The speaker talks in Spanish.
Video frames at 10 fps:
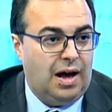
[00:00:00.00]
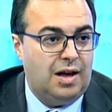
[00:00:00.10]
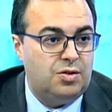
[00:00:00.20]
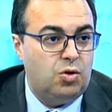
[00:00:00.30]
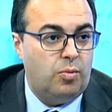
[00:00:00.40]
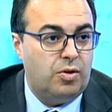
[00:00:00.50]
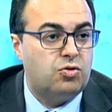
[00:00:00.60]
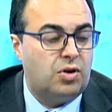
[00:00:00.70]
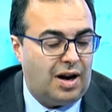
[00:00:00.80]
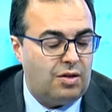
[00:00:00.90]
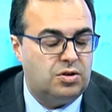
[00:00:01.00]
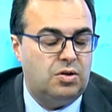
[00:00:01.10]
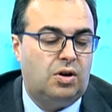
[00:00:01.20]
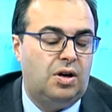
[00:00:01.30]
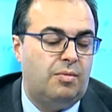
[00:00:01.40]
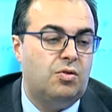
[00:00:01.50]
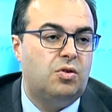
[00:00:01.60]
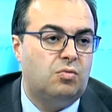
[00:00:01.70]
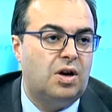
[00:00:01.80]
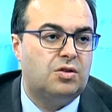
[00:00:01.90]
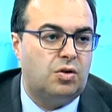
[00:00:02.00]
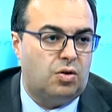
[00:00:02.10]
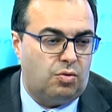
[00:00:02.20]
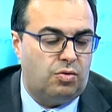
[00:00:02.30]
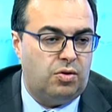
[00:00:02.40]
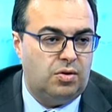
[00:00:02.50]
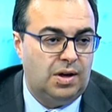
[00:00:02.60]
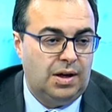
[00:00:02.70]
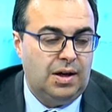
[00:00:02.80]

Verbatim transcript: han sido gobiernos honrados en los que no ha habido ningún caso de corrupción.